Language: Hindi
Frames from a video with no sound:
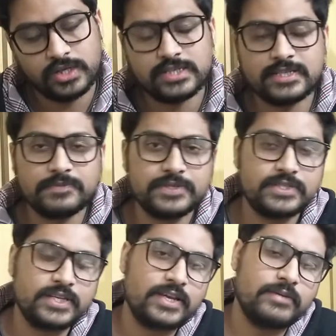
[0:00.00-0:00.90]
ये
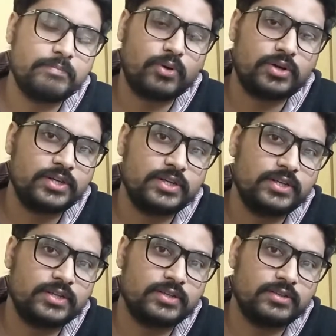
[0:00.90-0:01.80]
सबसे
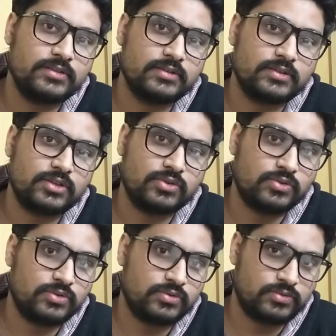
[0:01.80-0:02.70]
इम्पॉर्टेंट
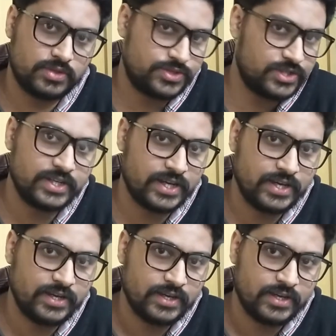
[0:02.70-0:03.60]
क्वेश्चन है